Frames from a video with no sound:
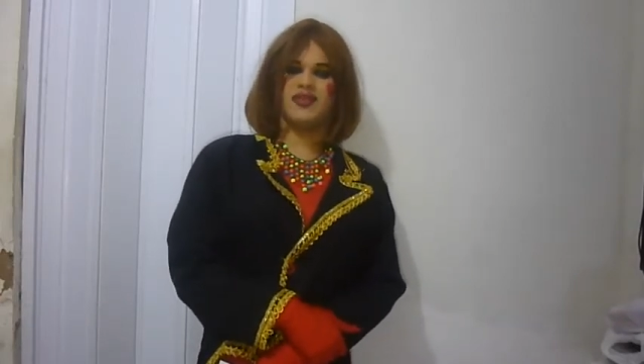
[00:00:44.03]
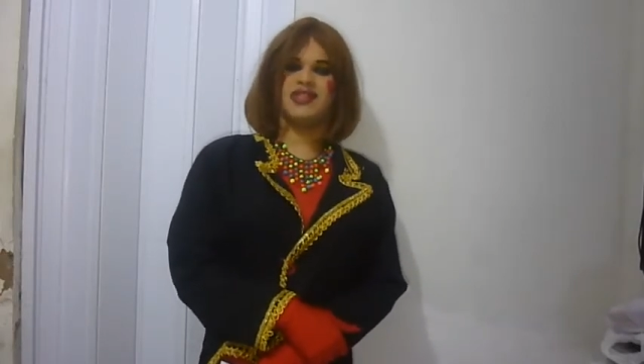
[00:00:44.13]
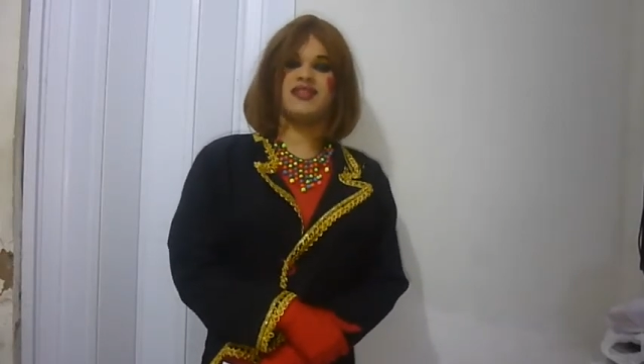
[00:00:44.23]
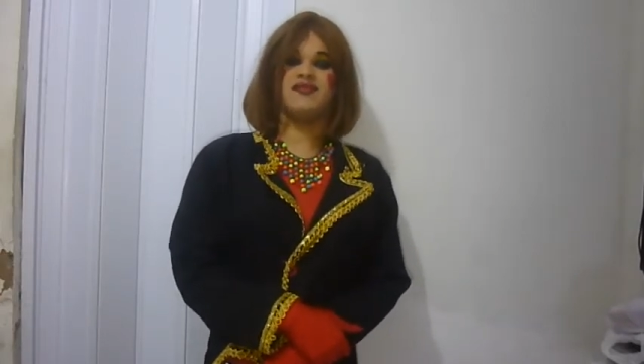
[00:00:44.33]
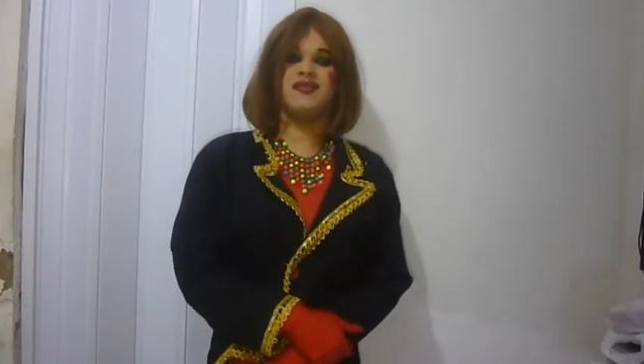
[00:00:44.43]

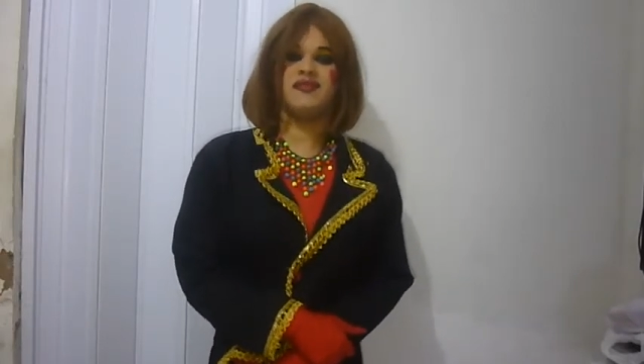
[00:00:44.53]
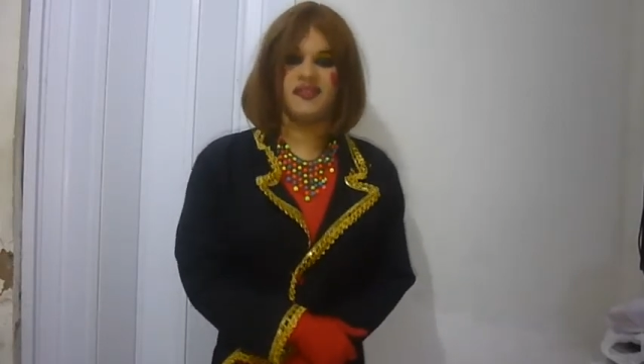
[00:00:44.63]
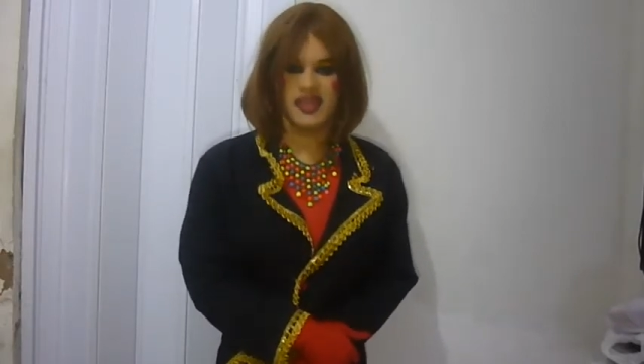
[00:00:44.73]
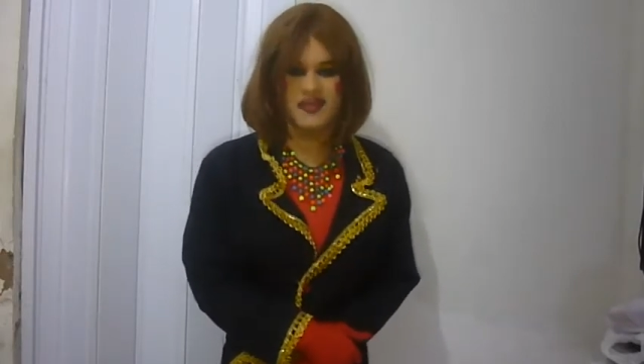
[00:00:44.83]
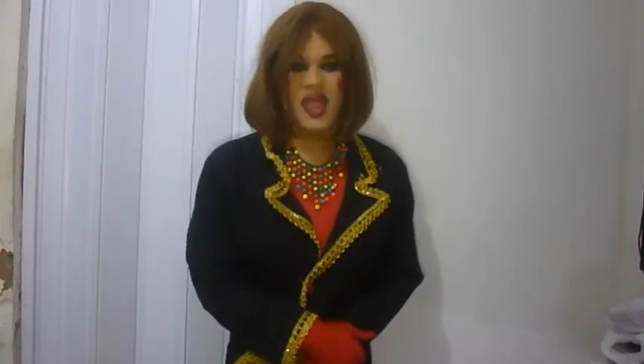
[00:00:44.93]
Vocês vão
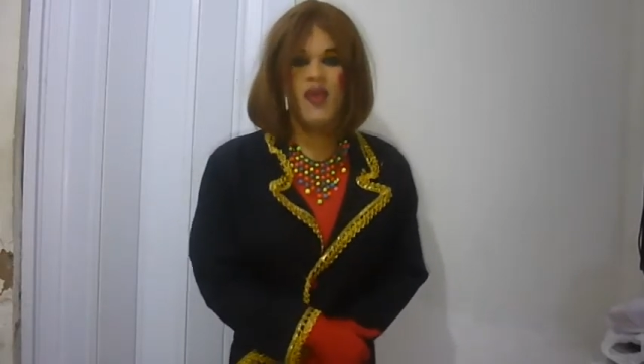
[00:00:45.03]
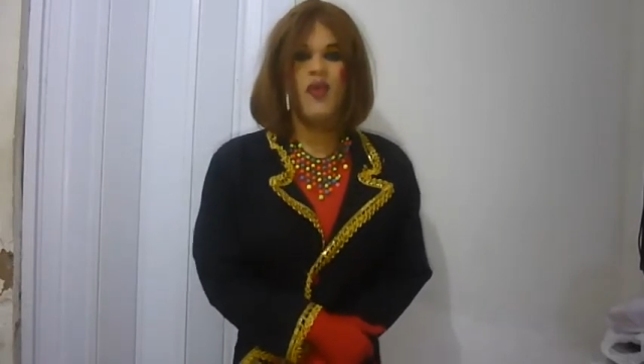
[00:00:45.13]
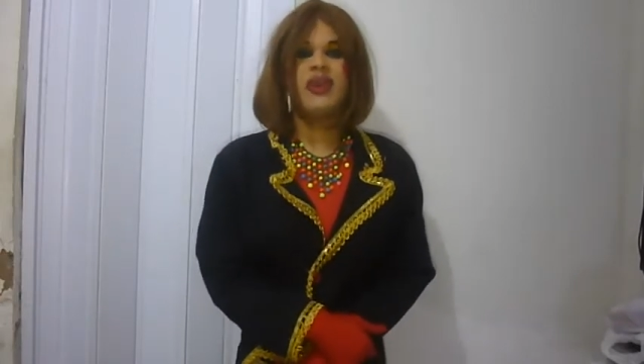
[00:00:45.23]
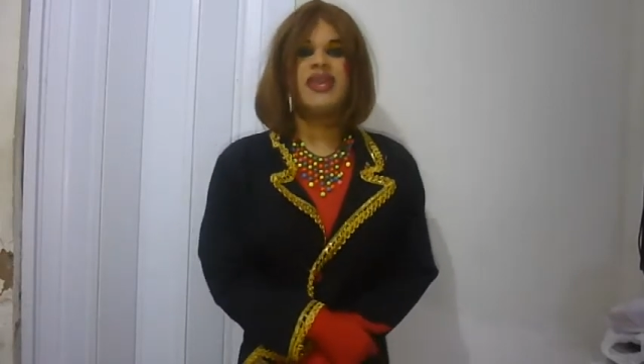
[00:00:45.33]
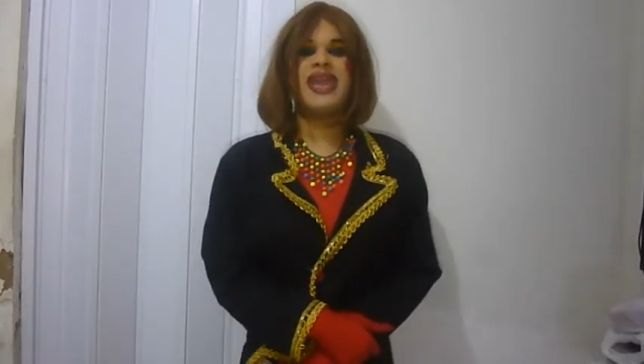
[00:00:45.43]
ver
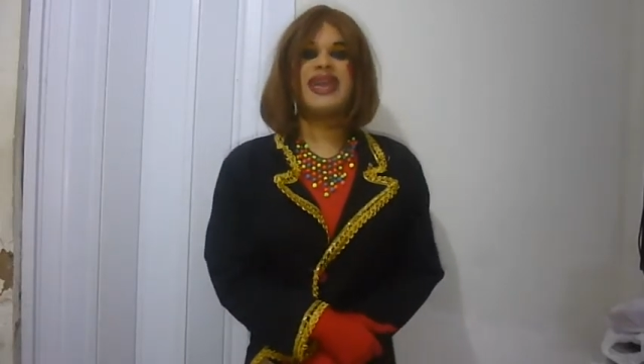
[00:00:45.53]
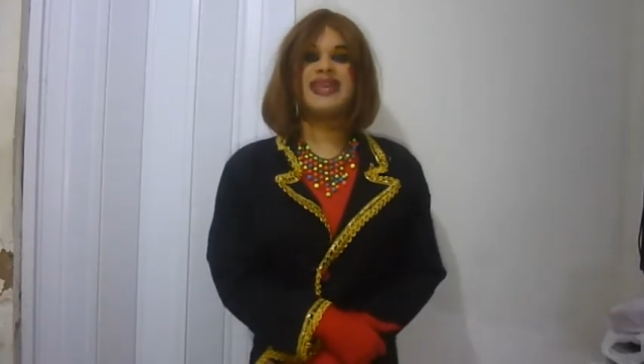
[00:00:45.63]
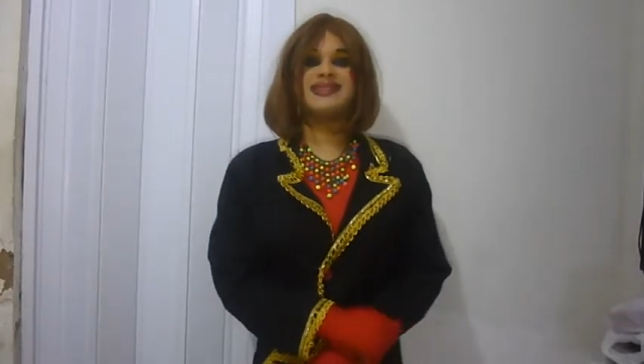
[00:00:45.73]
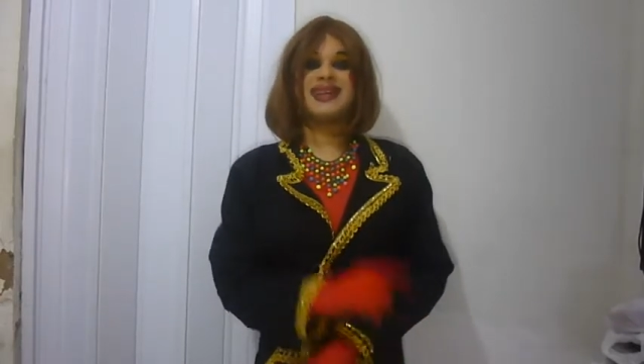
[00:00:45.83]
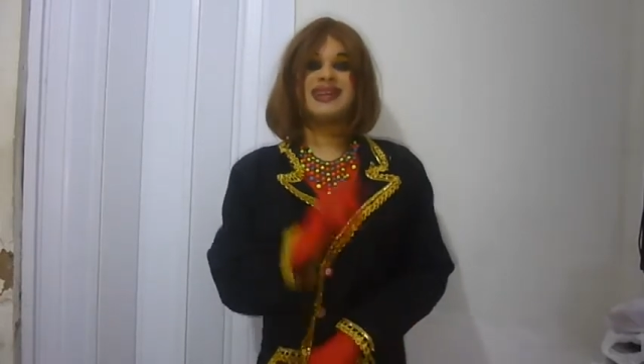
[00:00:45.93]
o que é que
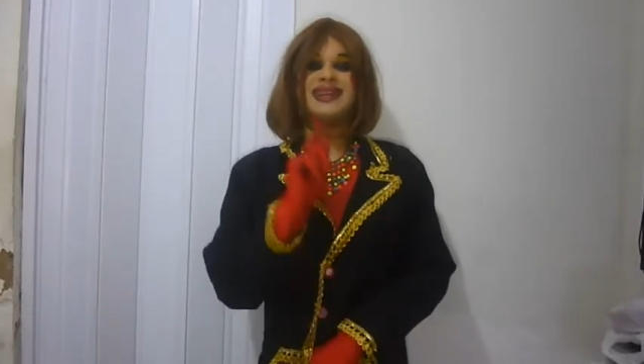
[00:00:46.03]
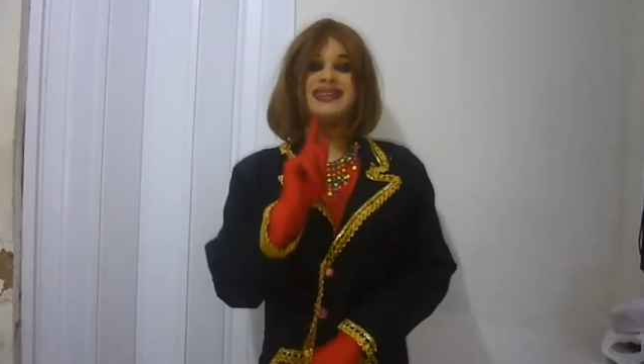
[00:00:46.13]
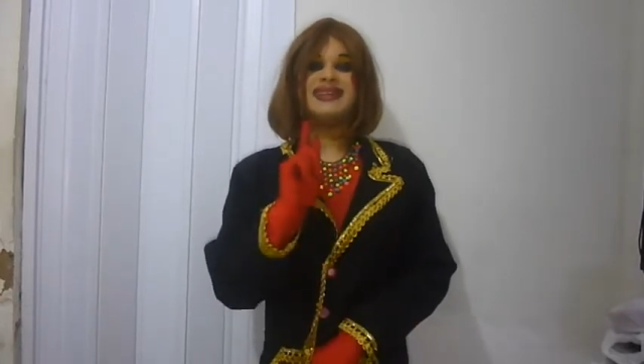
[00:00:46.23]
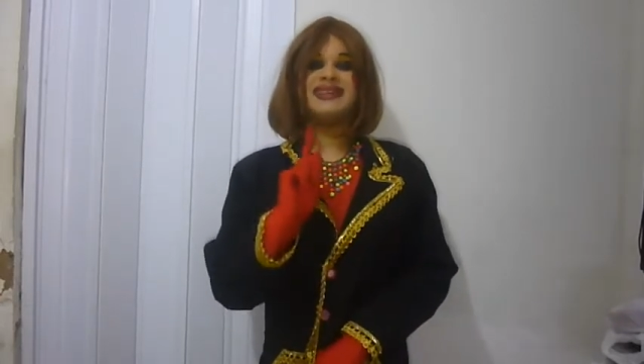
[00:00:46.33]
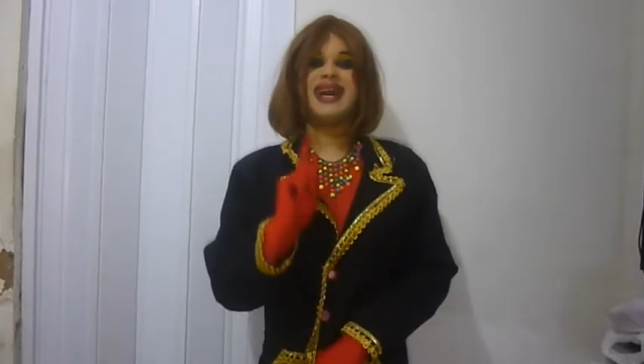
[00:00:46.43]
essa
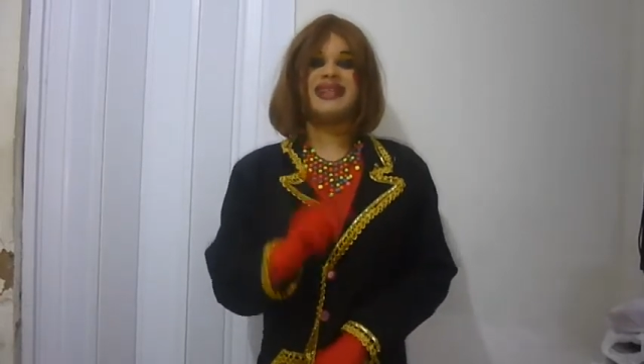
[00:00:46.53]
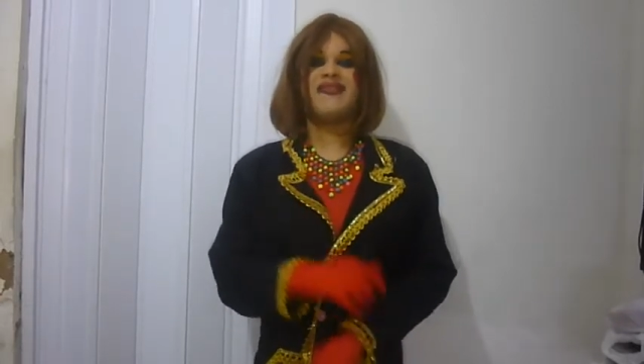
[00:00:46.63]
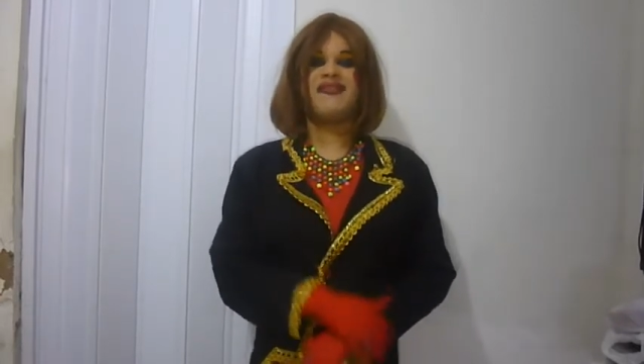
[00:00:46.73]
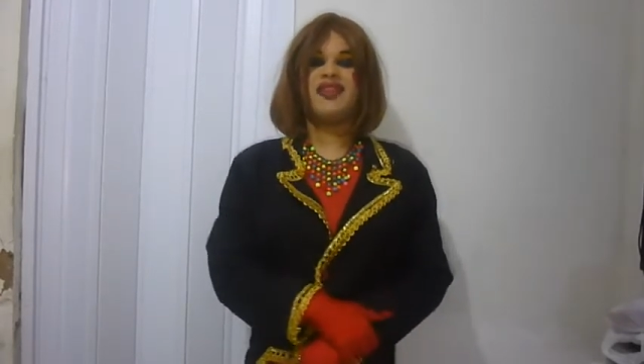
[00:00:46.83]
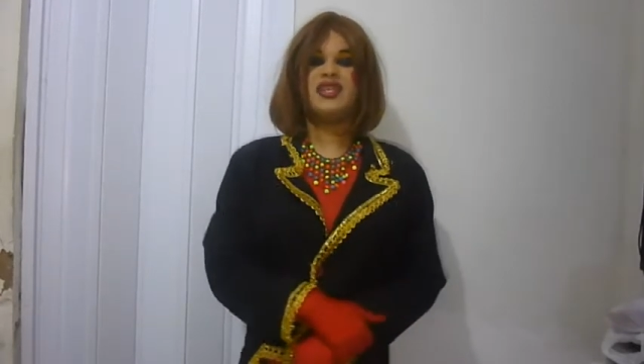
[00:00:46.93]
candidata
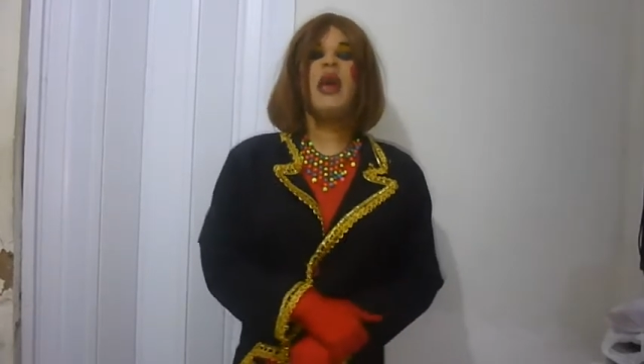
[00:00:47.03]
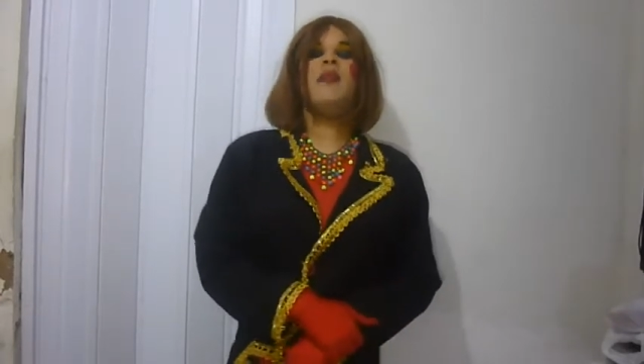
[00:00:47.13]
fez